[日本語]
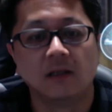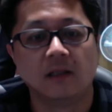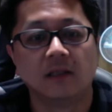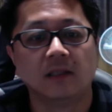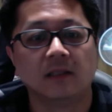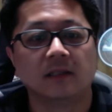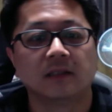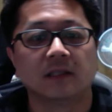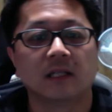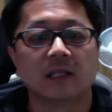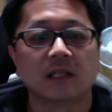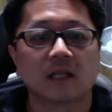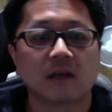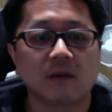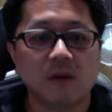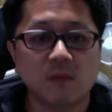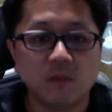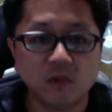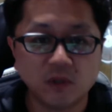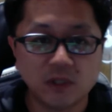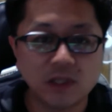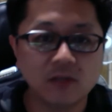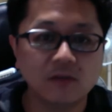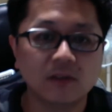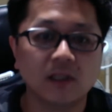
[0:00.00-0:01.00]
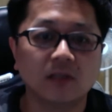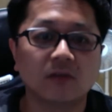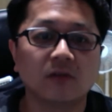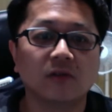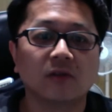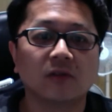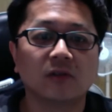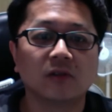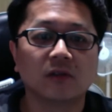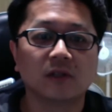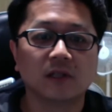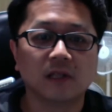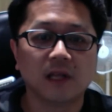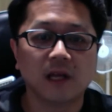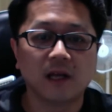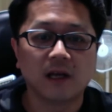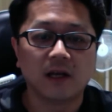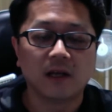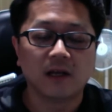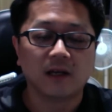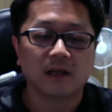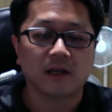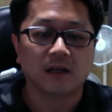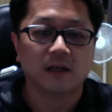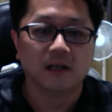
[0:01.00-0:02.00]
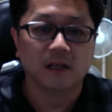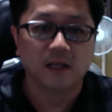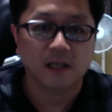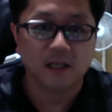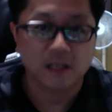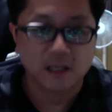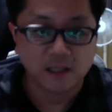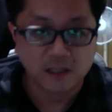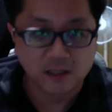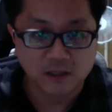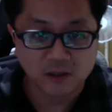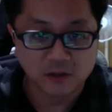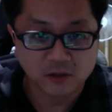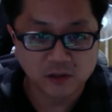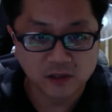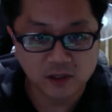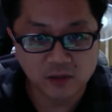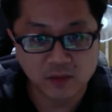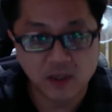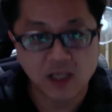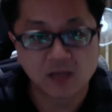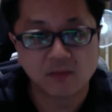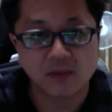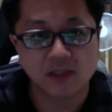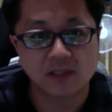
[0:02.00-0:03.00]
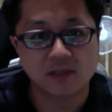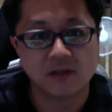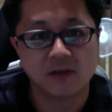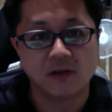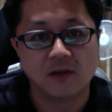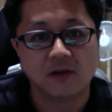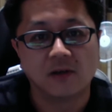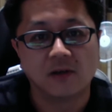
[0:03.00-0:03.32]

さんかいめモデルナということでね、打ってまいりますよ。